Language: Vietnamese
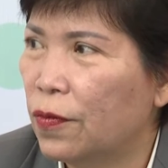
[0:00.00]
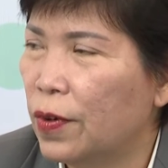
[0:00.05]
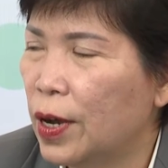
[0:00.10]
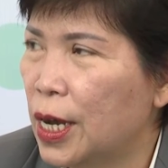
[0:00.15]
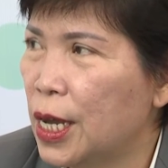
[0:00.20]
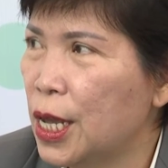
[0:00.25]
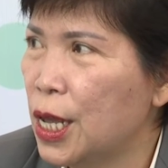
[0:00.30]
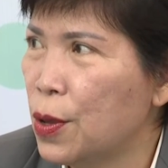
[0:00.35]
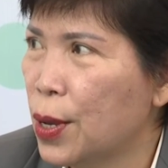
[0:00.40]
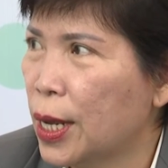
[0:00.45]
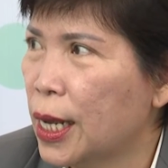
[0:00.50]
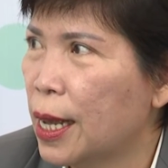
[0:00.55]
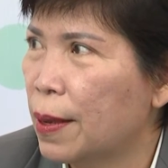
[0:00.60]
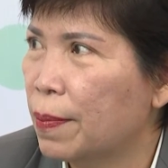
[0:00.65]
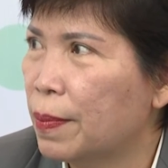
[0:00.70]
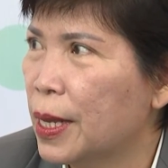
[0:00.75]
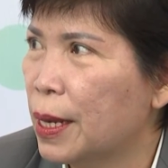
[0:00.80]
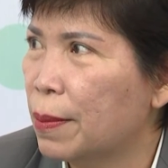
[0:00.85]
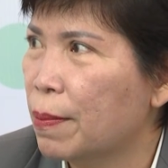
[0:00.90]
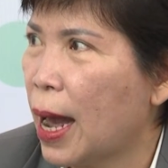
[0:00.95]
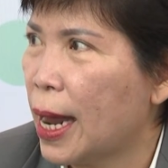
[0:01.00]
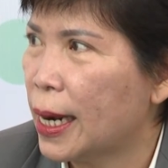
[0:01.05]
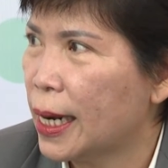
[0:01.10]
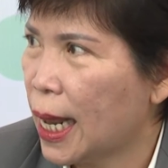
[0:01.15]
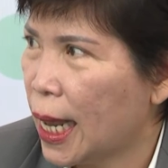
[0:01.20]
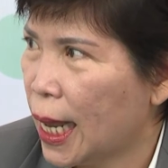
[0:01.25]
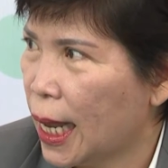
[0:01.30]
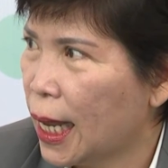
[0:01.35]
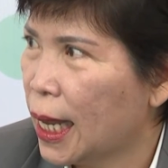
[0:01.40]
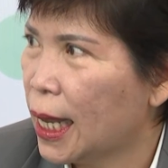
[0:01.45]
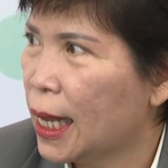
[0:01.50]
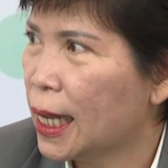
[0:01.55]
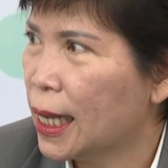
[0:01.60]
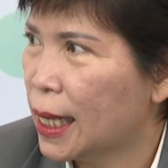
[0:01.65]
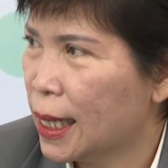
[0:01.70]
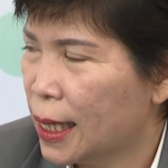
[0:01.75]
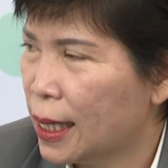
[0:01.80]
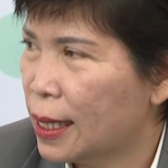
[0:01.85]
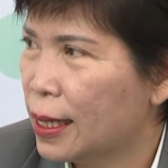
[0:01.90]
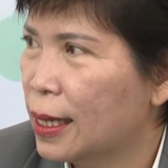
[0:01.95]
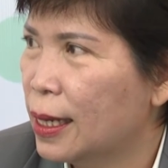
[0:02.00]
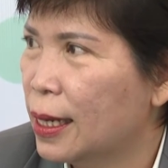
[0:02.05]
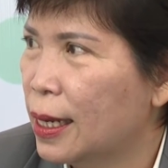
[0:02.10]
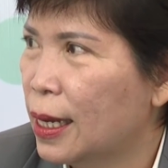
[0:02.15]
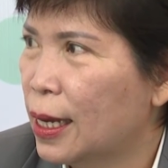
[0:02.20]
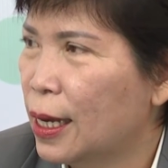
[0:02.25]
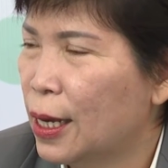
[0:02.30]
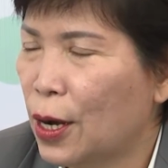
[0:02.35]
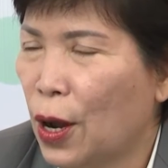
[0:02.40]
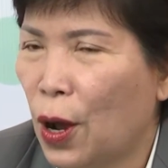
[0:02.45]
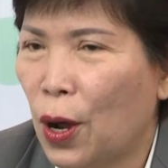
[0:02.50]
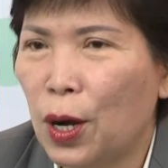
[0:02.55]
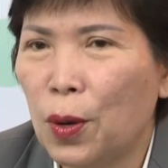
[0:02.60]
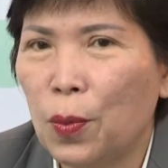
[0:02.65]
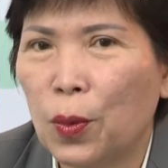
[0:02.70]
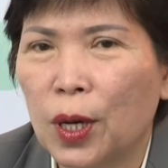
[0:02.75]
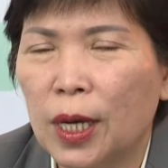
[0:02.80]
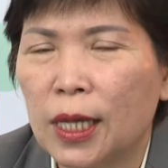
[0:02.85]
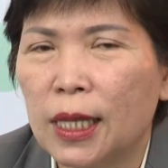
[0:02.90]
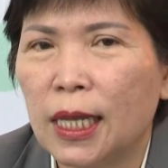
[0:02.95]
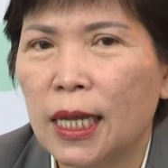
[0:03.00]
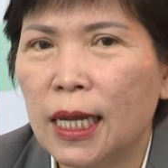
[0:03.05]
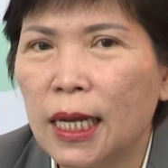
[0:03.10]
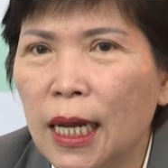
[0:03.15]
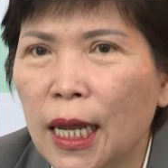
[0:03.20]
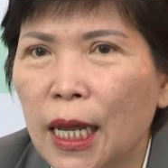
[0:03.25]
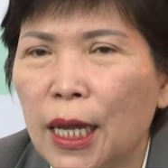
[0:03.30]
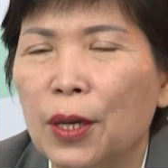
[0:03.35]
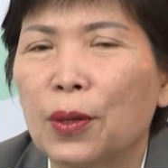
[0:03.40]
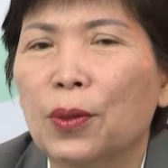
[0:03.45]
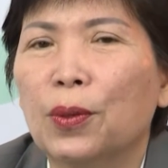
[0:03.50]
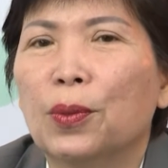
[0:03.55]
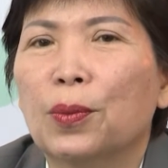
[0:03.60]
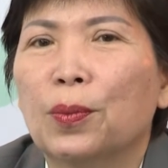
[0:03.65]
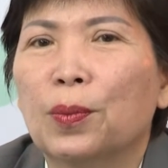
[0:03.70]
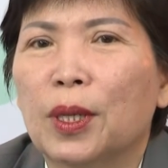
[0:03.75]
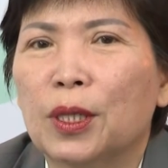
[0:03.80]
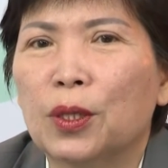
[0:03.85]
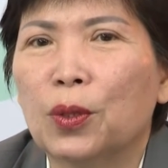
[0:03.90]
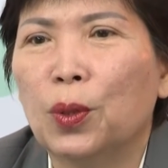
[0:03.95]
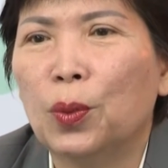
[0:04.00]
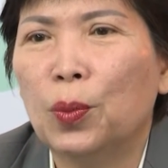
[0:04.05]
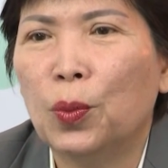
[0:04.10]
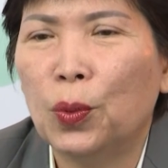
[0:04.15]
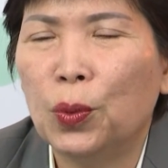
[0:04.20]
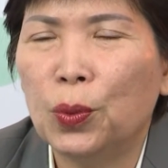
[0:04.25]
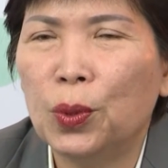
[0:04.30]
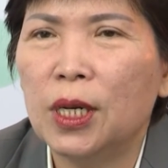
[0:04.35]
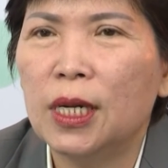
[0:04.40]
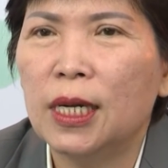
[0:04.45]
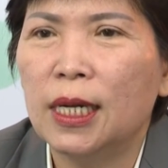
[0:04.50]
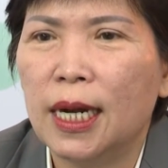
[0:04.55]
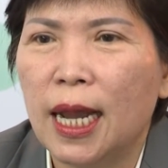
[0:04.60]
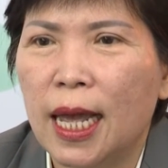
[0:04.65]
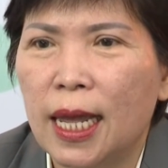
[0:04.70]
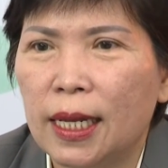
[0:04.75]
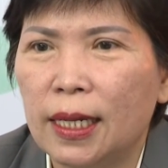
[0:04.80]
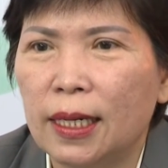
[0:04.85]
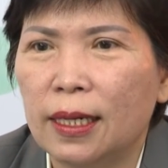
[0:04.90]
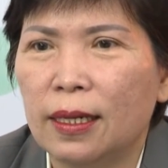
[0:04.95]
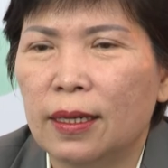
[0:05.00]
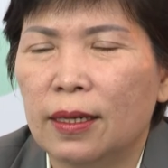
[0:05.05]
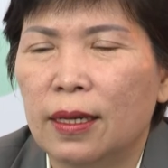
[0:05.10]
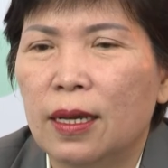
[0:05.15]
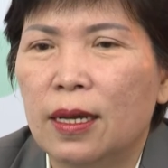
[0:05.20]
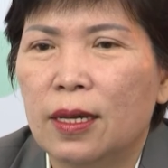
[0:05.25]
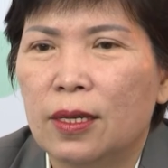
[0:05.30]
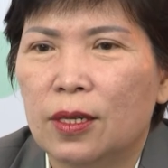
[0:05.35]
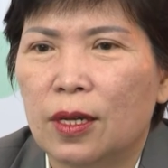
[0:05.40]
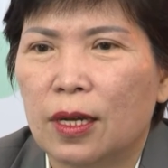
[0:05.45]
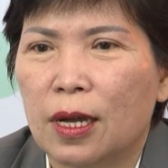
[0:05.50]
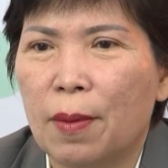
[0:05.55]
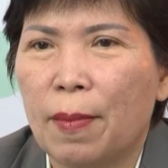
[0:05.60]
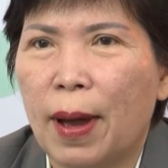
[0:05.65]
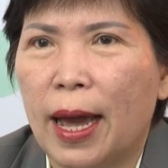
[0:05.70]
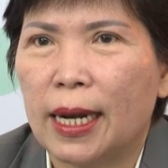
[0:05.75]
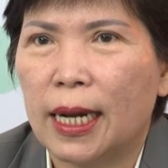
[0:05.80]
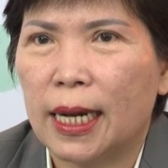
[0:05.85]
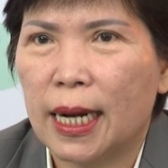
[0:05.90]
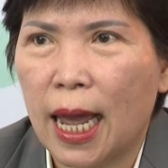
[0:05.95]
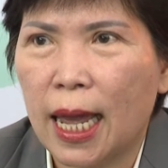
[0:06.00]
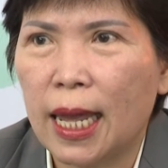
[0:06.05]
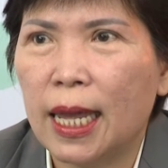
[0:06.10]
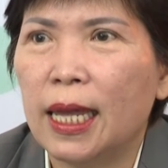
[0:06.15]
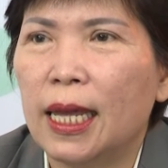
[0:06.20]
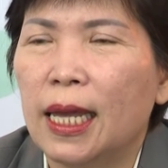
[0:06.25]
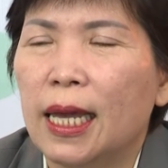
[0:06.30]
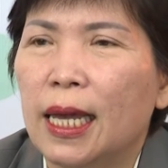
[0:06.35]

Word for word: với doanh nghiệp Nhật Bản này. Đó là một cái tín hiệu mà tôi muốn đưa đến cho các bạn ở đây